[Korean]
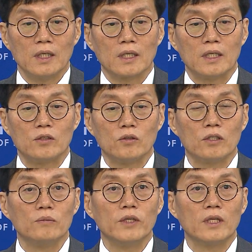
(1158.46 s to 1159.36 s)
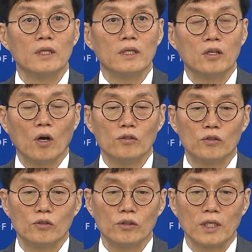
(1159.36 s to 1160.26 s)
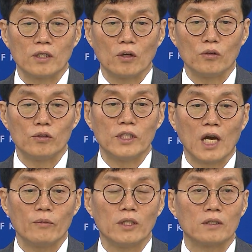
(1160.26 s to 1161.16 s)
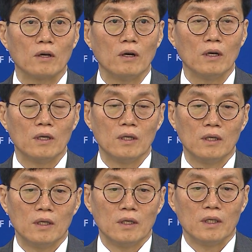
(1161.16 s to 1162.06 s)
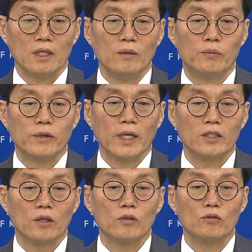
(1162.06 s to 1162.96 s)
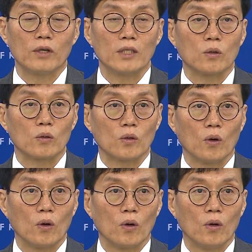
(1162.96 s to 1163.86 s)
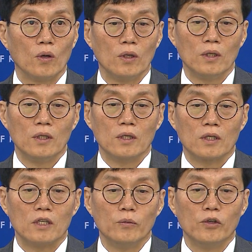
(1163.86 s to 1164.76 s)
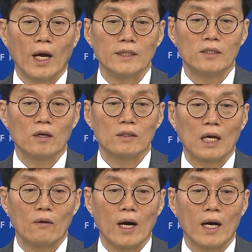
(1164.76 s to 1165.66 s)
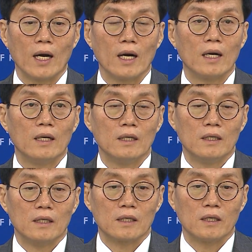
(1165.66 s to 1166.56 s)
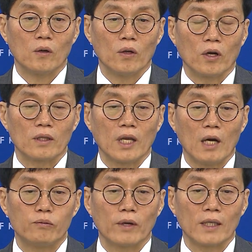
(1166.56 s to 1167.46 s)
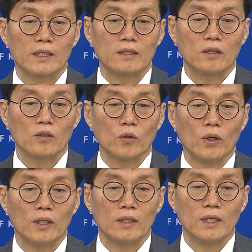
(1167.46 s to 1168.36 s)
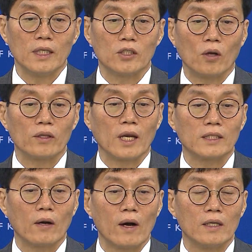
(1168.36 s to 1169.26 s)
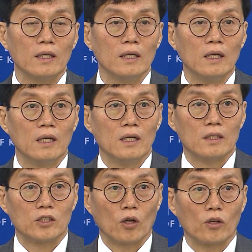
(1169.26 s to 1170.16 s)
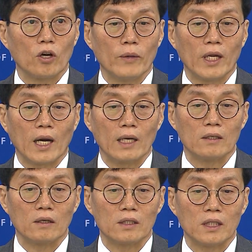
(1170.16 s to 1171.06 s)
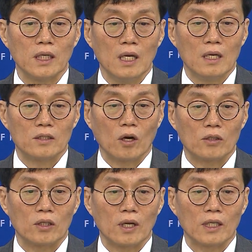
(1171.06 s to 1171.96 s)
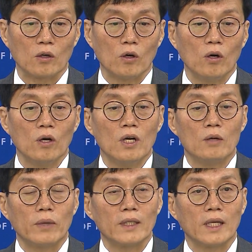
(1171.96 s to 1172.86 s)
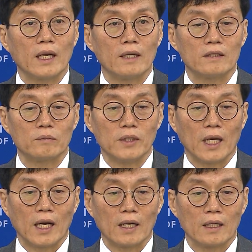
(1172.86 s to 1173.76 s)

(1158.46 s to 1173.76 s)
기준금리를 현 수준에서 유지하면서 인플레이션 둔화 속도, 금융 안정 상황, 그리고 여타 불확실성 요인들의 전개 상황을 점검해 나가는 것이 적절하다고 판단하였습니다.